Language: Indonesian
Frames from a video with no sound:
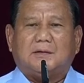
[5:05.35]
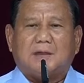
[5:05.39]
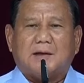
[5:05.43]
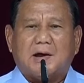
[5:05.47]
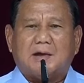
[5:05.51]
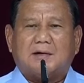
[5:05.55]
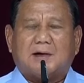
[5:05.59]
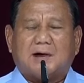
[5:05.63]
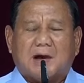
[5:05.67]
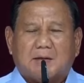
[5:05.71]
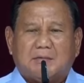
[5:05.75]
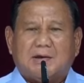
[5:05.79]

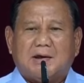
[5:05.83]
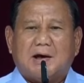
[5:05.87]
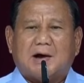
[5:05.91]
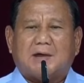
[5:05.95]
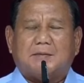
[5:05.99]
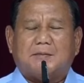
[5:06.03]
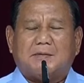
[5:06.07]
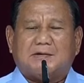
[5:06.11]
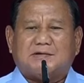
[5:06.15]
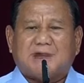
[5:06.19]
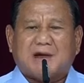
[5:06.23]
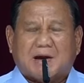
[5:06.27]
dan kami
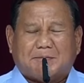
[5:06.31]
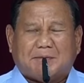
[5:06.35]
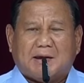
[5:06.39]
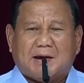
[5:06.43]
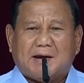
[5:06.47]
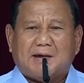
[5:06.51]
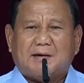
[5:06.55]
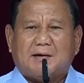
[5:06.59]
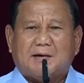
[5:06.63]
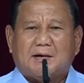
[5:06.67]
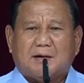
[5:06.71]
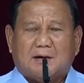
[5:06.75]
akan
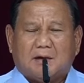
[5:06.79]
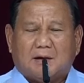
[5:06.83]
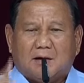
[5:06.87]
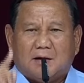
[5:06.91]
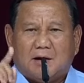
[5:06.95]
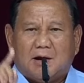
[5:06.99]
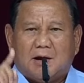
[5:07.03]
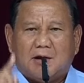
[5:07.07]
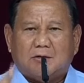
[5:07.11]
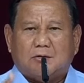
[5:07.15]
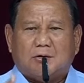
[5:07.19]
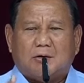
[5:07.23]
mencapai
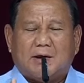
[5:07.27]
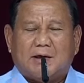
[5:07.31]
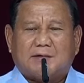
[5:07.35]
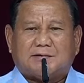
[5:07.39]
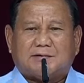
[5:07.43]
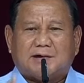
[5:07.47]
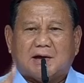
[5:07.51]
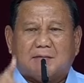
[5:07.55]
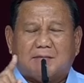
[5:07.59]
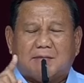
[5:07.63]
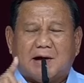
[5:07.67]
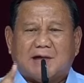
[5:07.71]

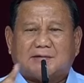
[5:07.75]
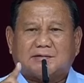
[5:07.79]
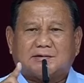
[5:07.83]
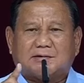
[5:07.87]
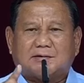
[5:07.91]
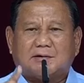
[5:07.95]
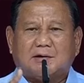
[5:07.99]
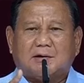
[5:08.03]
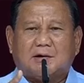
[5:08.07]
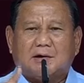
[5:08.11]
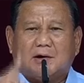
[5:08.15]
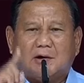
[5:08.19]
Indonesia
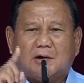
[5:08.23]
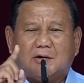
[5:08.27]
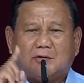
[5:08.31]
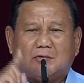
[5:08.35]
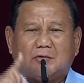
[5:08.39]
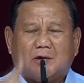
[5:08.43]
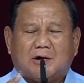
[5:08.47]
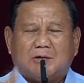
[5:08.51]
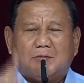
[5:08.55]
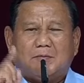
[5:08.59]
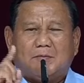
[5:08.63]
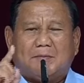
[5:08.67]
Emas
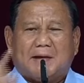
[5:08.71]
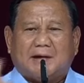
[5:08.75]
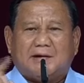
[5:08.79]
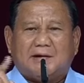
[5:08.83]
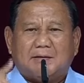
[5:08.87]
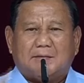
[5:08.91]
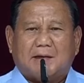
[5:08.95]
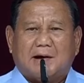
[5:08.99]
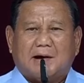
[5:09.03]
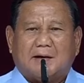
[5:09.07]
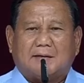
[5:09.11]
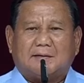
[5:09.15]

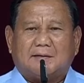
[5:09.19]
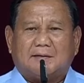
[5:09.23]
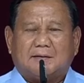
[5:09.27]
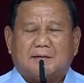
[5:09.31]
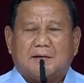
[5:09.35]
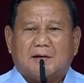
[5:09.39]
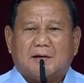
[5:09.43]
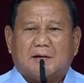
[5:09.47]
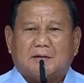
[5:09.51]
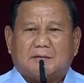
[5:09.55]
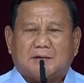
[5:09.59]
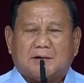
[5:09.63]

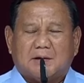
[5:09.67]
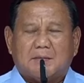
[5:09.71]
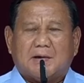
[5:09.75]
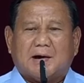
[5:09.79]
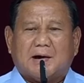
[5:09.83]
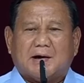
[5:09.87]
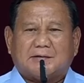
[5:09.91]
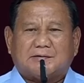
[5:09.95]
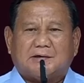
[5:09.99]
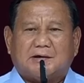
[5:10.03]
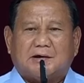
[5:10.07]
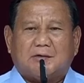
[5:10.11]
2045. Terima
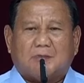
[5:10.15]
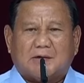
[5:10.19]
kasih.